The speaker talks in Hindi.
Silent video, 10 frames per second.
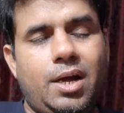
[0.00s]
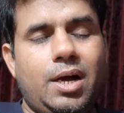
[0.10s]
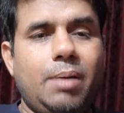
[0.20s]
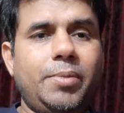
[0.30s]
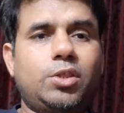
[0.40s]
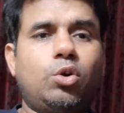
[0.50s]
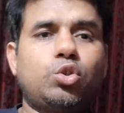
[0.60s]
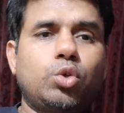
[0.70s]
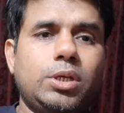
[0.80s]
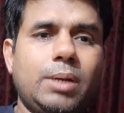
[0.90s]
अब मित्रों
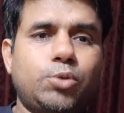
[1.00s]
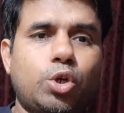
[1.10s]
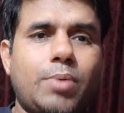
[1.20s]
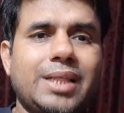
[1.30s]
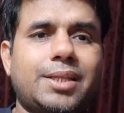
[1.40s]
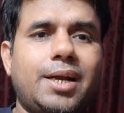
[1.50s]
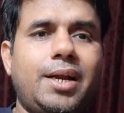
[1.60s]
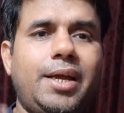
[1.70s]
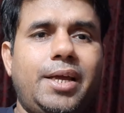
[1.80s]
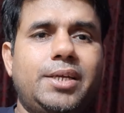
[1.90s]
चूंकि हम शुरुआत कर
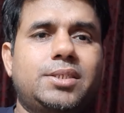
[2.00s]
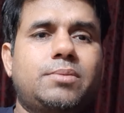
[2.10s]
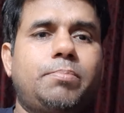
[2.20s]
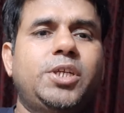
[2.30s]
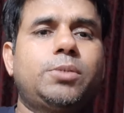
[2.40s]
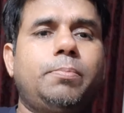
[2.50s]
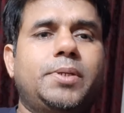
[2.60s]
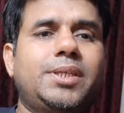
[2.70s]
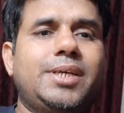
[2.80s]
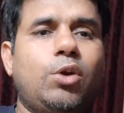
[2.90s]
रहे हैं इस भीष्म
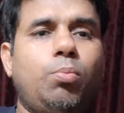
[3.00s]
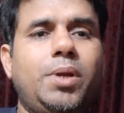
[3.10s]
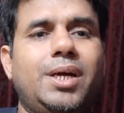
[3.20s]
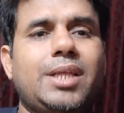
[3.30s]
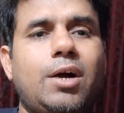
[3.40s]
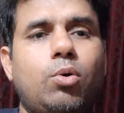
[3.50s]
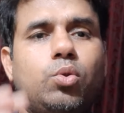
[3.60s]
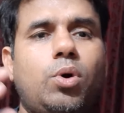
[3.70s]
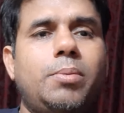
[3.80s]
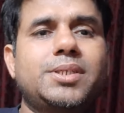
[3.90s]
प्रतिज्ञा रूपी कथा को
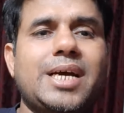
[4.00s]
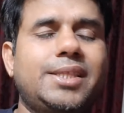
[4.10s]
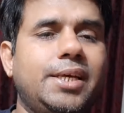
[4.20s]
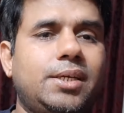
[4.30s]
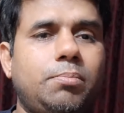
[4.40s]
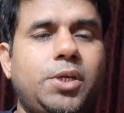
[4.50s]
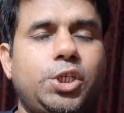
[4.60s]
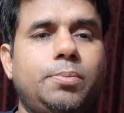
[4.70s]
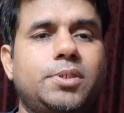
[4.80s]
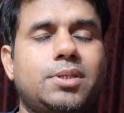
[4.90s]
तो हमें चाहते हैं कि
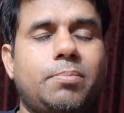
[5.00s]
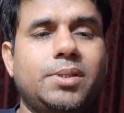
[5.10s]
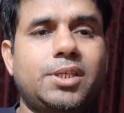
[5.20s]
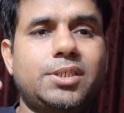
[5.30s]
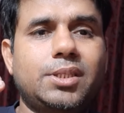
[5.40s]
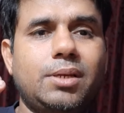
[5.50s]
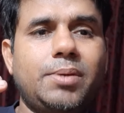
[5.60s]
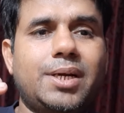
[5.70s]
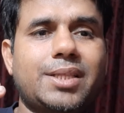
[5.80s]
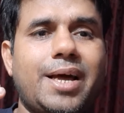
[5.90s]
भीष्म से संबंधित जितनी भी
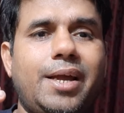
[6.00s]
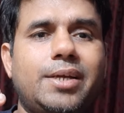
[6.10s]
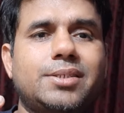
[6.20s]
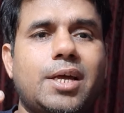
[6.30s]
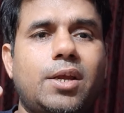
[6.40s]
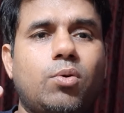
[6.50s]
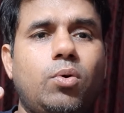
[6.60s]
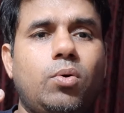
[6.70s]
कथाएं हैं सारे को